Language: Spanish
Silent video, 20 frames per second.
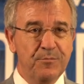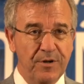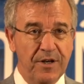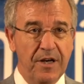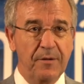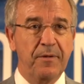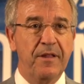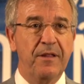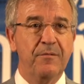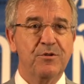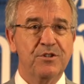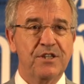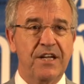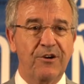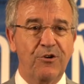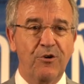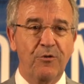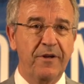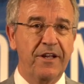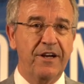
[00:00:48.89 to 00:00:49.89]
pues le pedimos
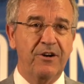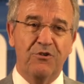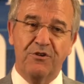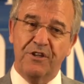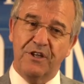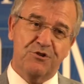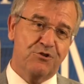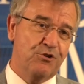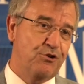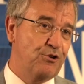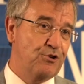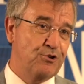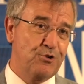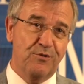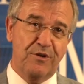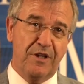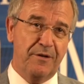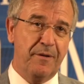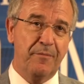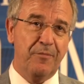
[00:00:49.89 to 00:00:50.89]
al Gobierno, y esto no
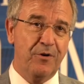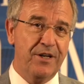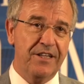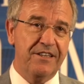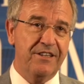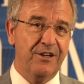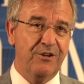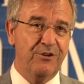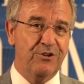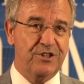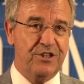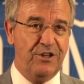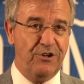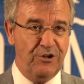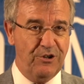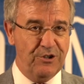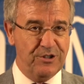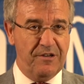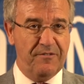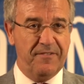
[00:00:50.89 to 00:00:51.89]
es un tema político,
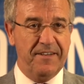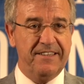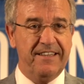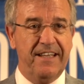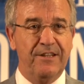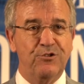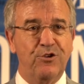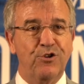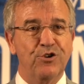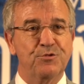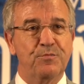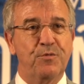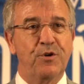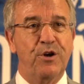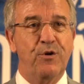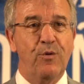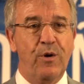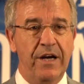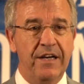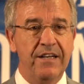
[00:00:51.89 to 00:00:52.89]
sino que nos afecta a todos
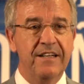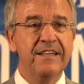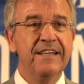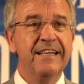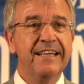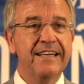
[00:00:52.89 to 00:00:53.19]
por igual,